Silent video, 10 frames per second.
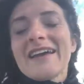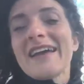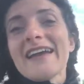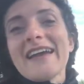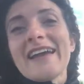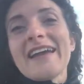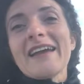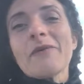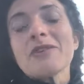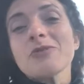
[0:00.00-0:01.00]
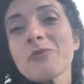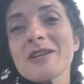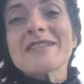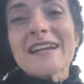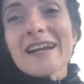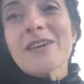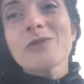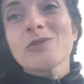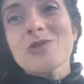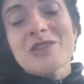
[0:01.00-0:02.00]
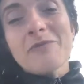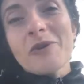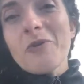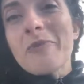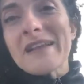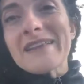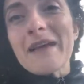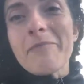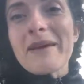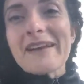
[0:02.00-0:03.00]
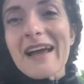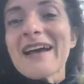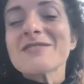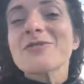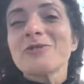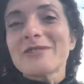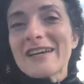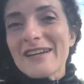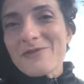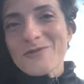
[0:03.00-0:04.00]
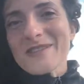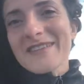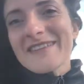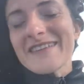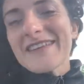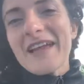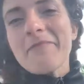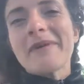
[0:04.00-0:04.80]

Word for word: e questo può essere anche uno stimolo per te per ascoltare il tuo sentire,